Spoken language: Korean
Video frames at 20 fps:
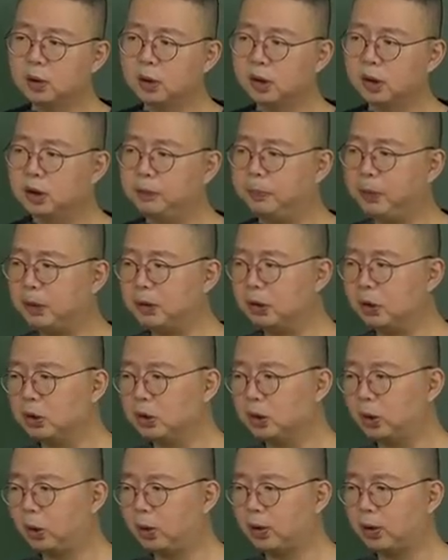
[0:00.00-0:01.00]

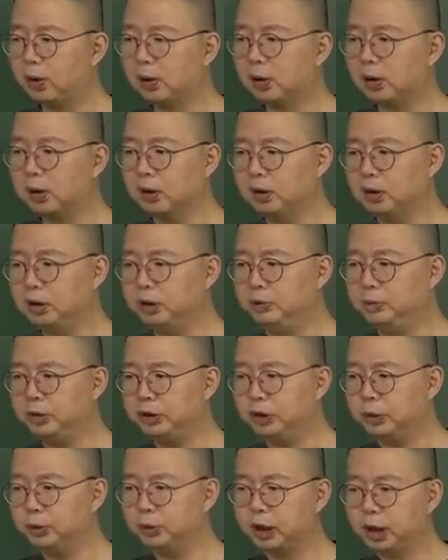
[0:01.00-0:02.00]
집행정지로는 그
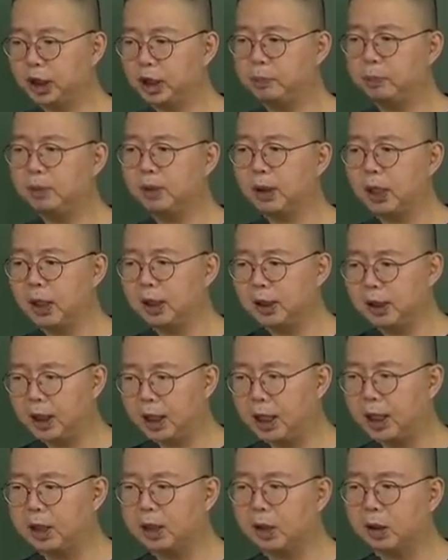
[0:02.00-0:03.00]
임시구제가
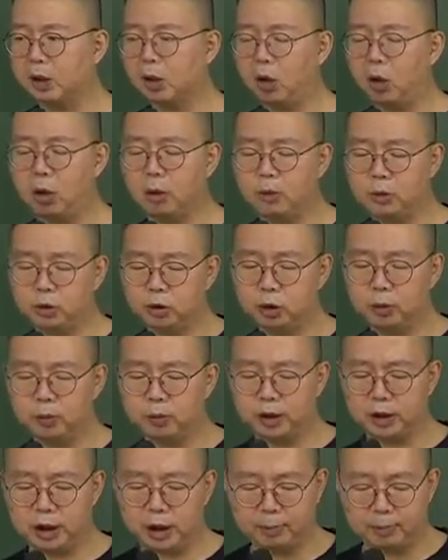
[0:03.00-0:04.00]
불가능한
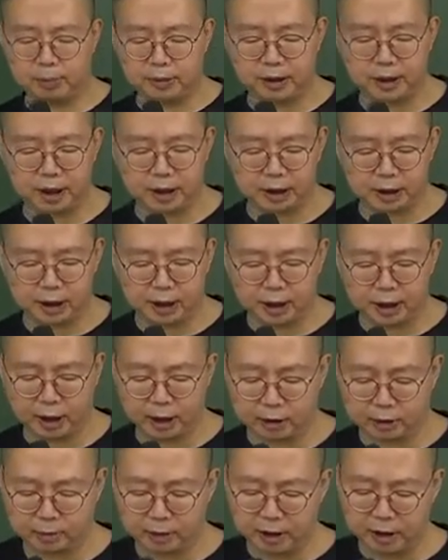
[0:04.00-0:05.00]
거부처분이나 부작위에
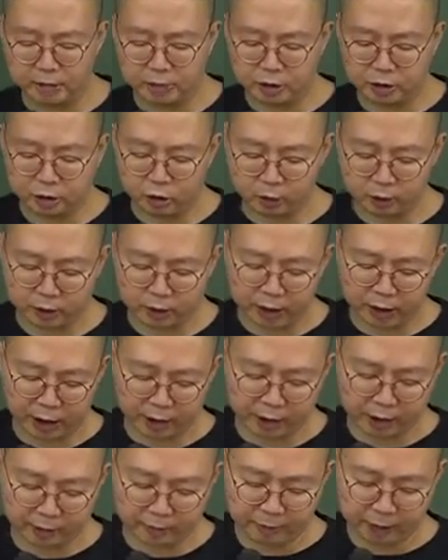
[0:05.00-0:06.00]
대해서만 임시처분이
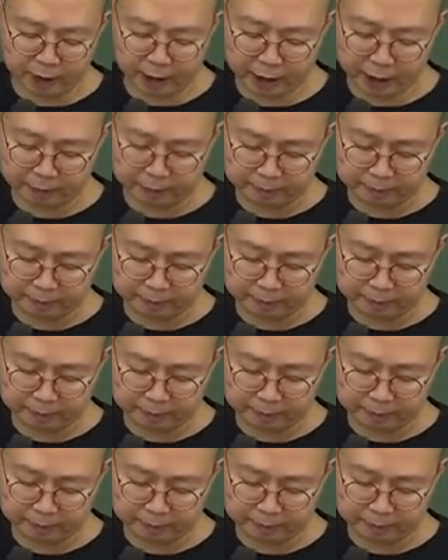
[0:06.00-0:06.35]
가능합니다.